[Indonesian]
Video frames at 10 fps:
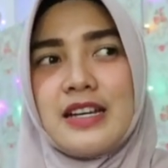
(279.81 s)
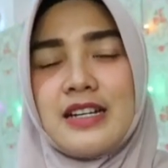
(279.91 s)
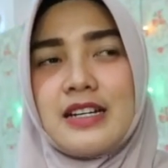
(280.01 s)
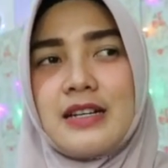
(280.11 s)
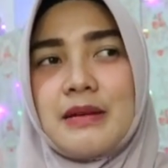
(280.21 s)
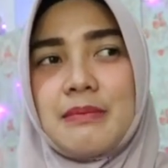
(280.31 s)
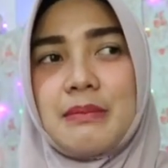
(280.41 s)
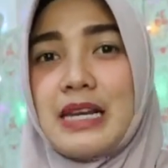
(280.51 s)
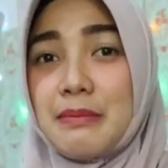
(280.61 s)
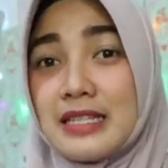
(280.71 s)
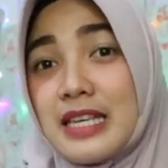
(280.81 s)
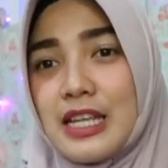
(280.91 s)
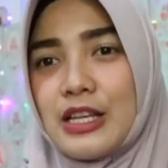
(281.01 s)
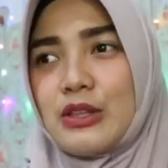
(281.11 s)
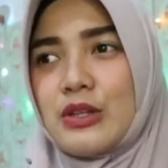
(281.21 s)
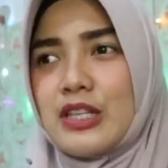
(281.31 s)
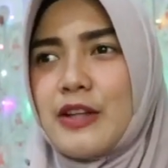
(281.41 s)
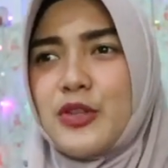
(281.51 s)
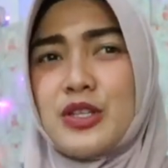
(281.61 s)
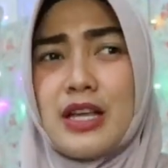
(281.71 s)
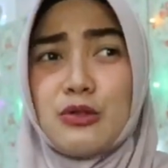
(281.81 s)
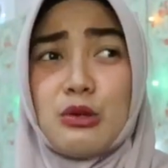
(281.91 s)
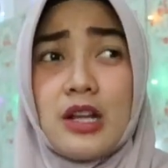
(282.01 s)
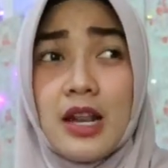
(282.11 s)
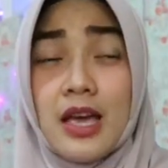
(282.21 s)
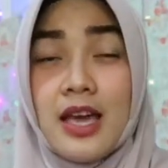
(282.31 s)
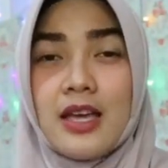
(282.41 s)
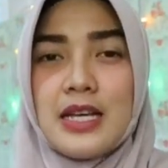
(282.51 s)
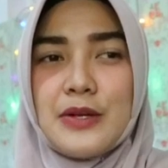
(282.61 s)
uh, badai meser gitu ini terus nganjuk hela